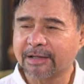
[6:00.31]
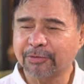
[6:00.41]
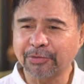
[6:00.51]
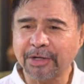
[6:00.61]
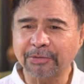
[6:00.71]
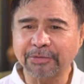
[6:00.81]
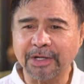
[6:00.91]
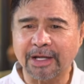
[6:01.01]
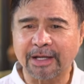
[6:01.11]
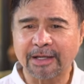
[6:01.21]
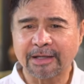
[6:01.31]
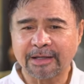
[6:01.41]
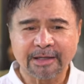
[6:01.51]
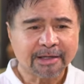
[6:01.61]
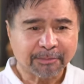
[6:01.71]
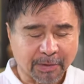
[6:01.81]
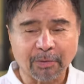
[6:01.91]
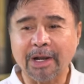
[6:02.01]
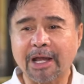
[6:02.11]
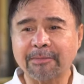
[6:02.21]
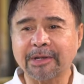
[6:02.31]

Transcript: Unang-una, pag wala kang